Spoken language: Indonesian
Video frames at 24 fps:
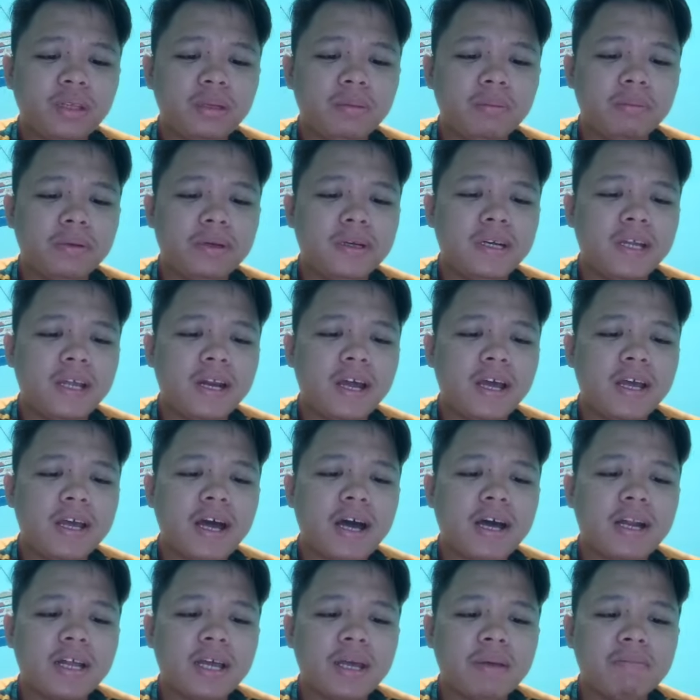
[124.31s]
bernilai
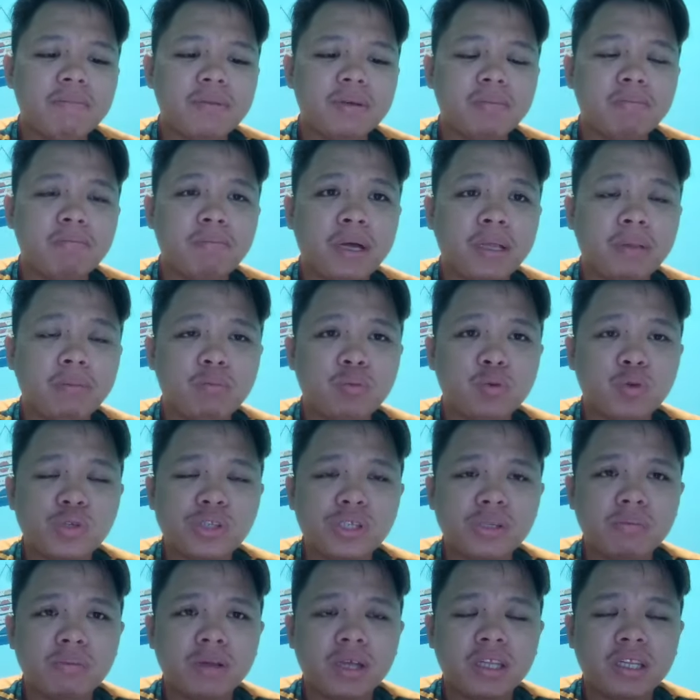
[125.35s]
RM
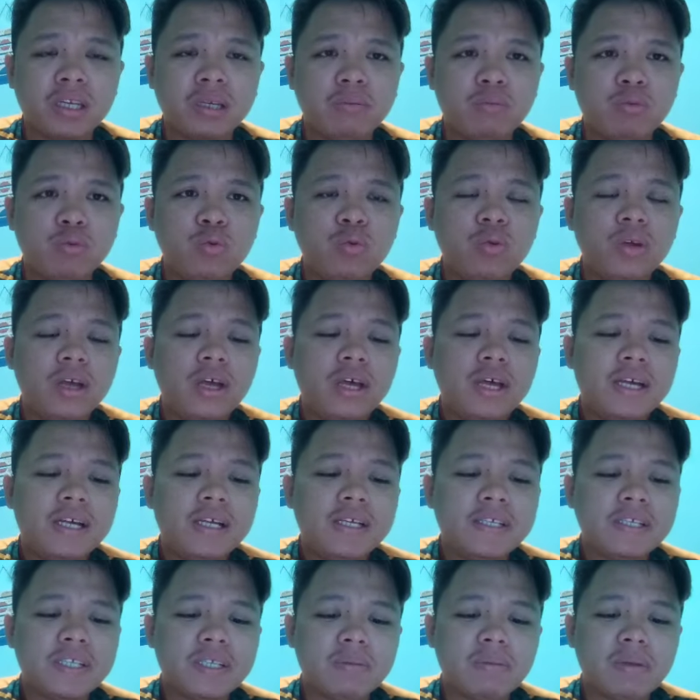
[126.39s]

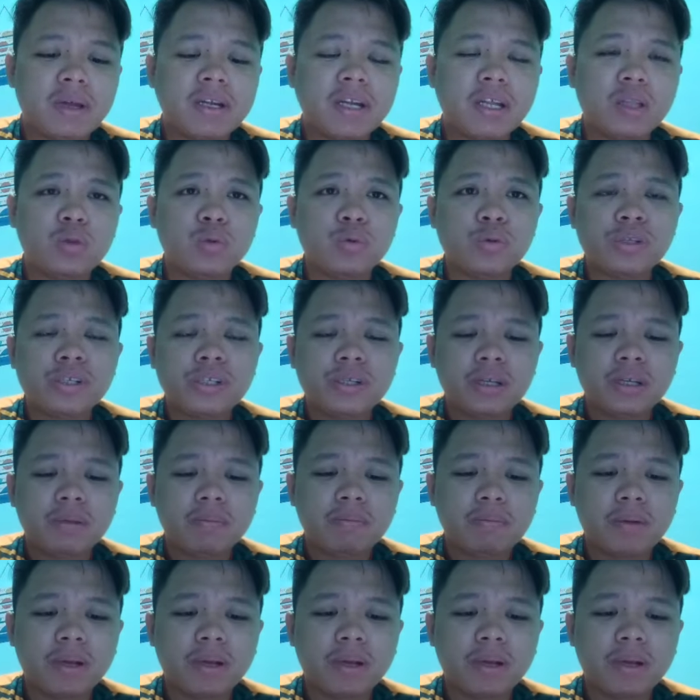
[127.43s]
49.900